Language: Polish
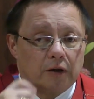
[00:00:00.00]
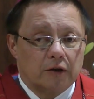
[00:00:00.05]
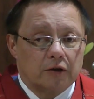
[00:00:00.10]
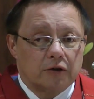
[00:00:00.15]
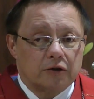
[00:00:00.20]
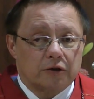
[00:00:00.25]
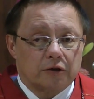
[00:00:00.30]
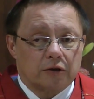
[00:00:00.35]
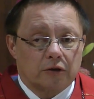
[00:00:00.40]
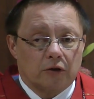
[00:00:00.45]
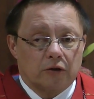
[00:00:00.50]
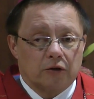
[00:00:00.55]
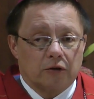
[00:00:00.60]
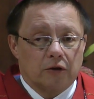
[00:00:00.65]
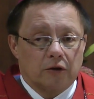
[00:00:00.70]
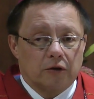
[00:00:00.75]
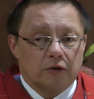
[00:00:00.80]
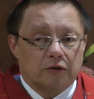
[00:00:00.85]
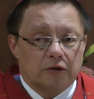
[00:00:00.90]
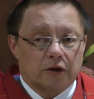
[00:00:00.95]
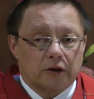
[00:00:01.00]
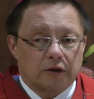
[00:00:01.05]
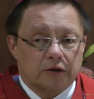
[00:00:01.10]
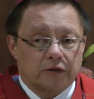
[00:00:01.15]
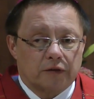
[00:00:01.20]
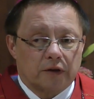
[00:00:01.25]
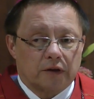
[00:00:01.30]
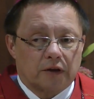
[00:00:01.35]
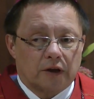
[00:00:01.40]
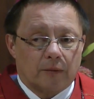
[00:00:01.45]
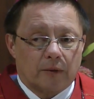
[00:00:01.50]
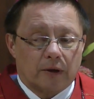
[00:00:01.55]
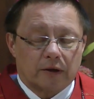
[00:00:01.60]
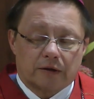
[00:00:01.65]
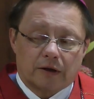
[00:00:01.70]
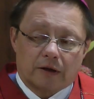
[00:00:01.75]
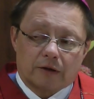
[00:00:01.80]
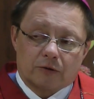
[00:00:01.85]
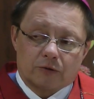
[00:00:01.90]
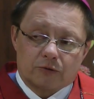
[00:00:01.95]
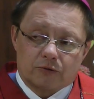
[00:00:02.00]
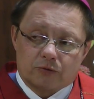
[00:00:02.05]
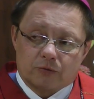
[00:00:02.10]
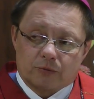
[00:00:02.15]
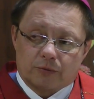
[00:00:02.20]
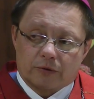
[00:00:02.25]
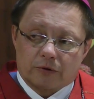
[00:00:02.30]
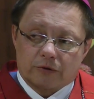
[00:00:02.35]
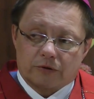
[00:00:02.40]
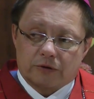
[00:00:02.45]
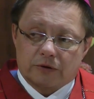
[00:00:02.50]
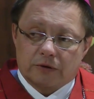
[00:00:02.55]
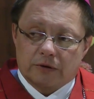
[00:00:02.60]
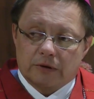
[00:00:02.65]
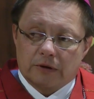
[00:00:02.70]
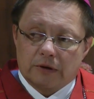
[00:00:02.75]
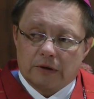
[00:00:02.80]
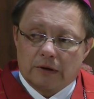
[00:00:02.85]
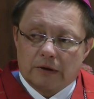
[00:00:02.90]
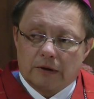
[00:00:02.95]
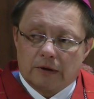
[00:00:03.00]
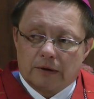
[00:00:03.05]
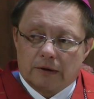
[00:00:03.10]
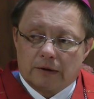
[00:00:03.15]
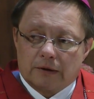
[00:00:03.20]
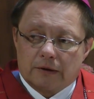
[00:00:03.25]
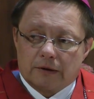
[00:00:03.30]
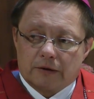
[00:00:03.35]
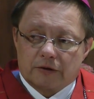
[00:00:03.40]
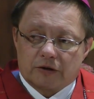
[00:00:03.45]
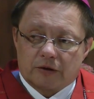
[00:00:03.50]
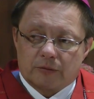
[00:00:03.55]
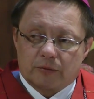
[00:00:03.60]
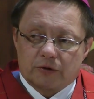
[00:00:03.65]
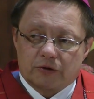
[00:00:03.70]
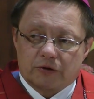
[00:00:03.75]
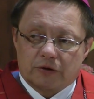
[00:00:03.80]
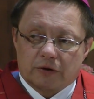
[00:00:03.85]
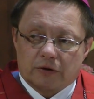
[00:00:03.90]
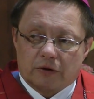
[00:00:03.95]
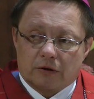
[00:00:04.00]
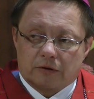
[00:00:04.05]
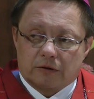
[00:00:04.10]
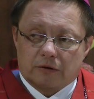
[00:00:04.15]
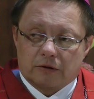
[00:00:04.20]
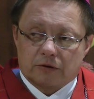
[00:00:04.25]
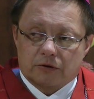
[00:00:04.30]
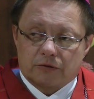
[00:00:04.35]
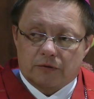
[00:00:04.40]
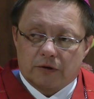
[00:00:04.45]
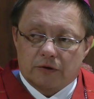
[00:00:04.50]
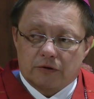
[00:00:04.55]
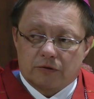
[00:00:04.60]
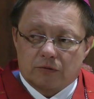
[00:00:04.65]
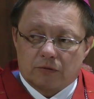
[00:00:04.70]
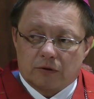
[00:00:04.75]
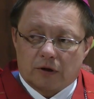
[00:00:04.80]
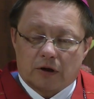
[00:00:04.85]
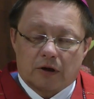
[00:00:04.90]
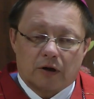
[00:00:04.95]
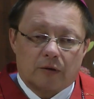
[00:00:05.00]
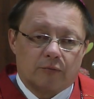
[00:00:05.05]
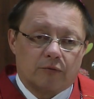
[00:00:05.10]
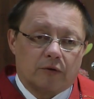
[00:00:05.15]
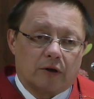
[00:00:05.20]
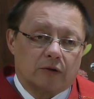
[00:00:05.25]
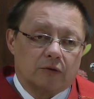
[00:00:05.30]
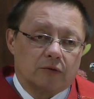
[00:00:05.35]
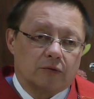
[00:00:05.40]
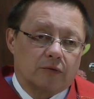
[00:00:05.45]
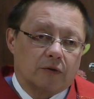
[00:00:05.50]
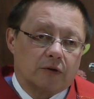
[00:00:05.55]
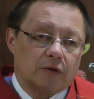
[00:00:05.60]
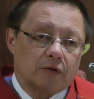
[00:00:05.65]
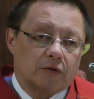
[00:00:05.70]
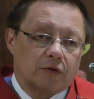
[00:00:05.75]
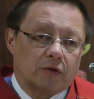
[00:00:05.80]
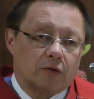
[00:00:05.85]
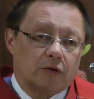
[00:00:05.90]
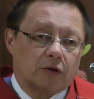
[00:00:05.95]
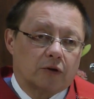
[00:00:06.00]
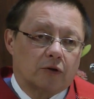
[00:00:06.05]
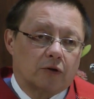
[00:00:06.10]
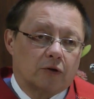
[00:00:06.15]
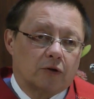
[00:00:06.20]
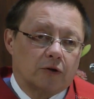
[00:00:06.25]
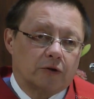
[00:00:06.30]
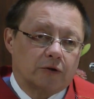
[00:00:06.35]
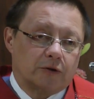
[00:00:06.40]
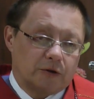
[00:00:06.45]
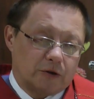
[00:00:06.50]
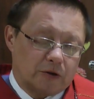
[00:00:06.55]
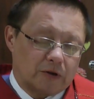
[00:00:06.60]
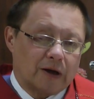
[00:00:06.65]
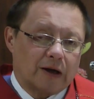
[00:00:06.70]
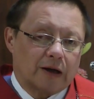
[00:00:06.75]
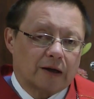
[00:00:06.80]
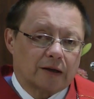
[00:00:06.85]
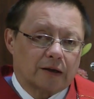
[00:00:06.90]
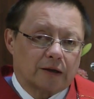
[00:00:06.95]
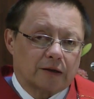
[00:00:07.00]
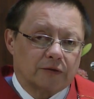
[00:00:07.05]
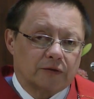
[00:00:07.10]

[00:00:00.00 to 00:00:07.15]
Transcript: Czcigodny Ojcze, Święta Matka Kościół prosi, żebyś Tych oto święcił na kapłanów. Ale są tego godni? Tak.